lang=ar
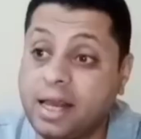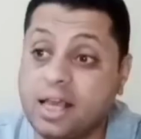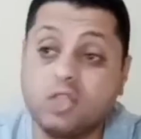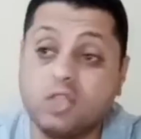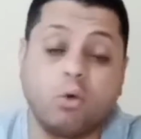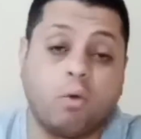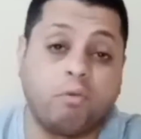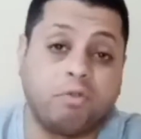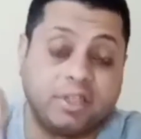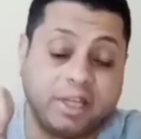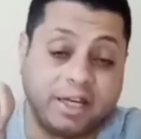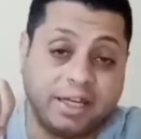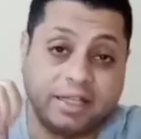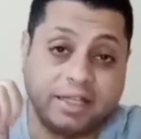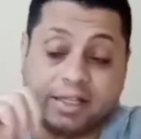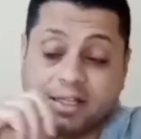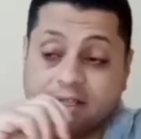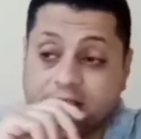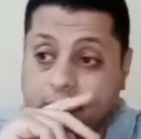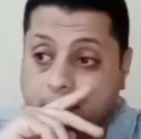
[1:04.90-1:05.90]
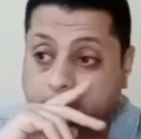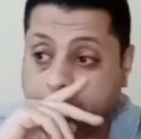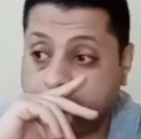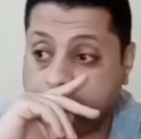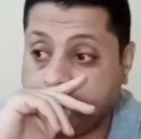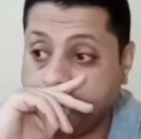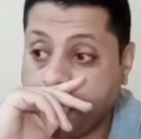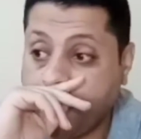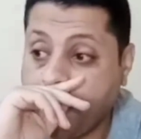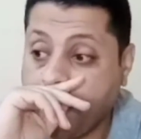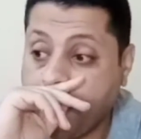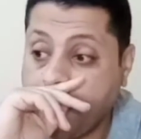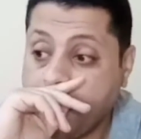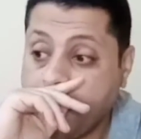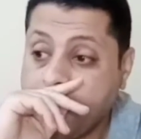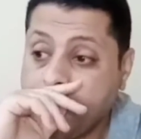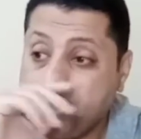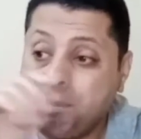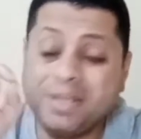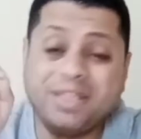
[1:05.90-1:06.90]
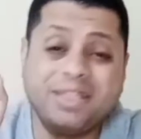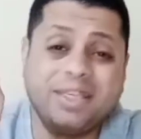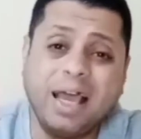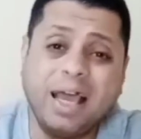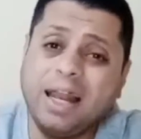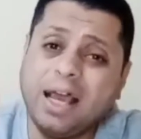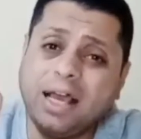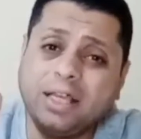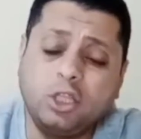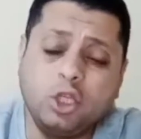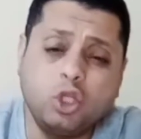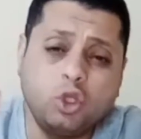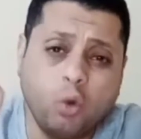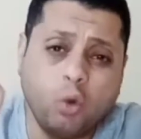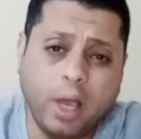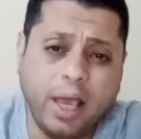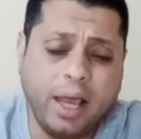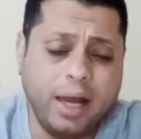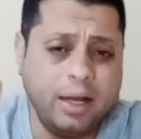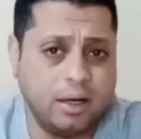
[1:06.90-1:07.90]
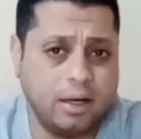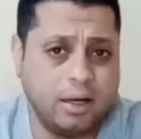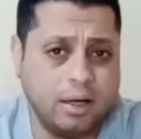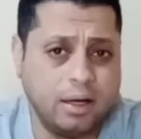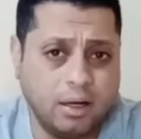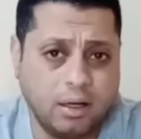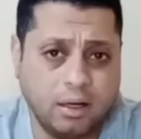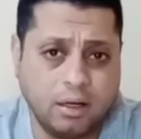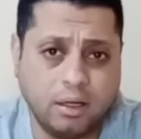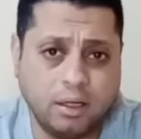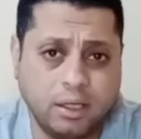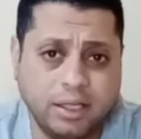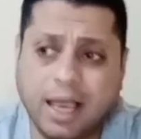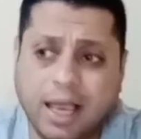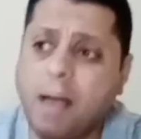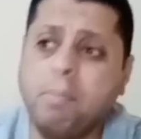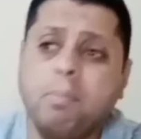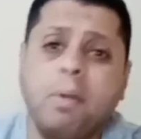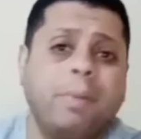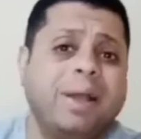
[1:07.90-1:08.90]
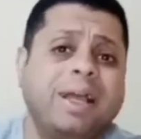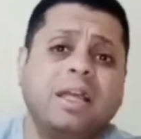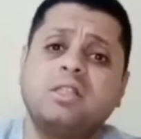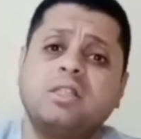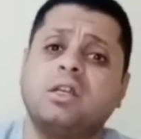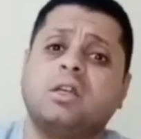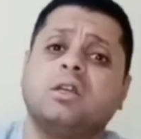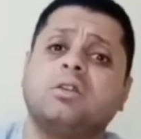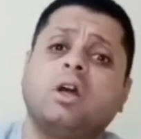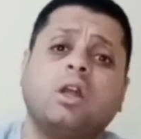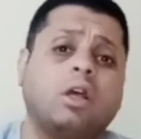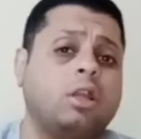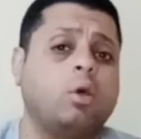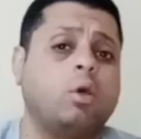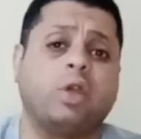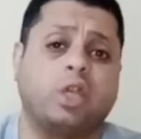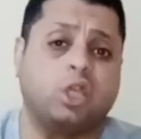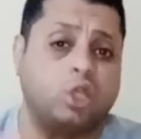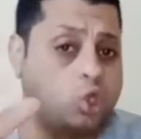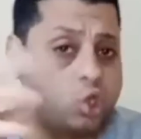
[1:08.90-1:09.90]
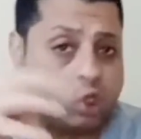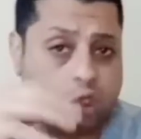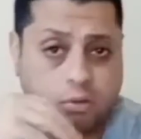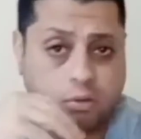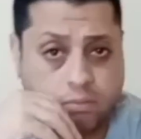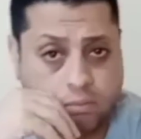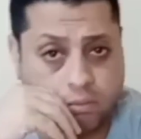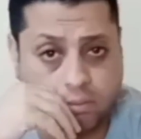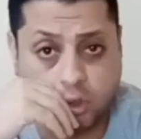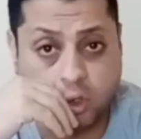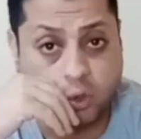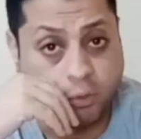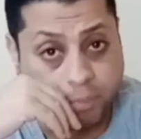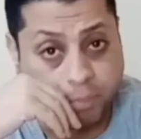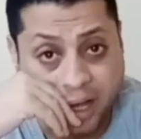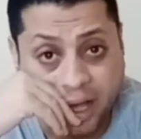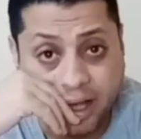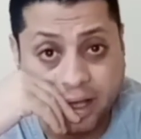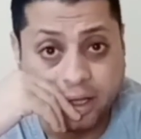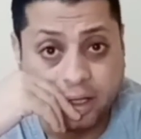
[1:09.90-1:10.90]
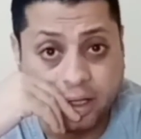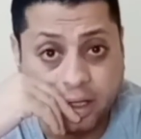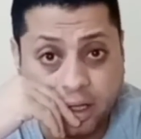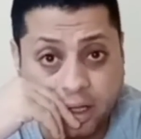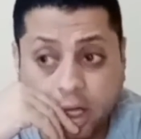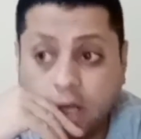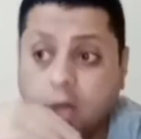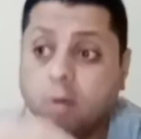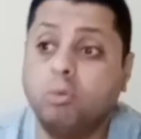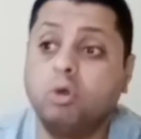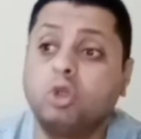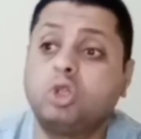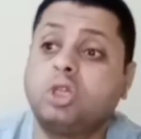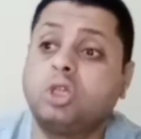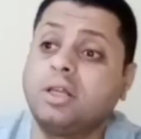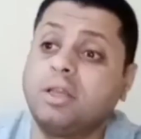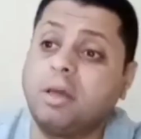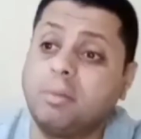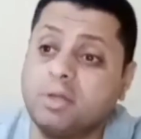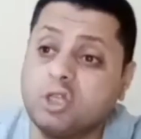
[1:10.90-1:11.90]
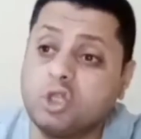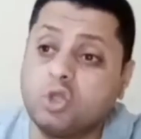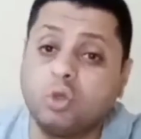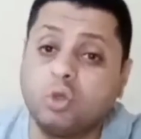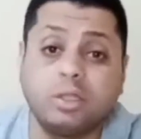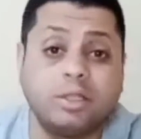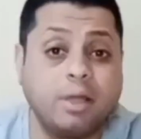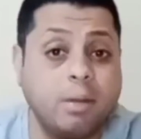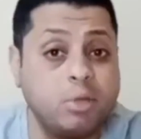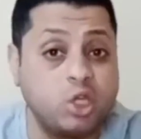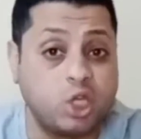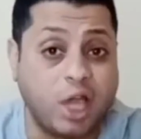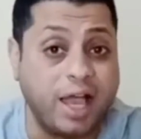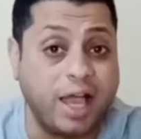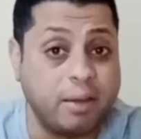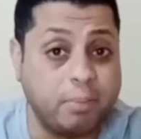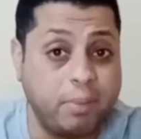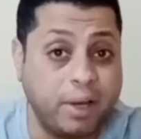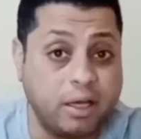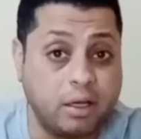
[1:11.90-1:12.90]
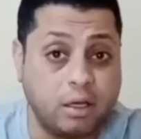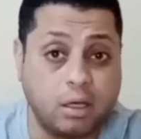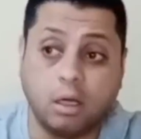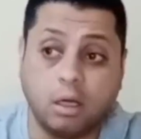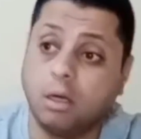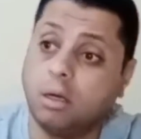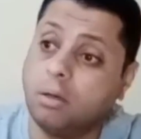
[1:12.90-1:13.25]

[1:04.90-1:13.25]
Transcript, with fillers: الاسوا في تاريخ نادي الزمالك بس انا عندي سؤال يا عم مجلس الاداره ده وحش شوف بقى مرتضى منصور ده مش عاجبك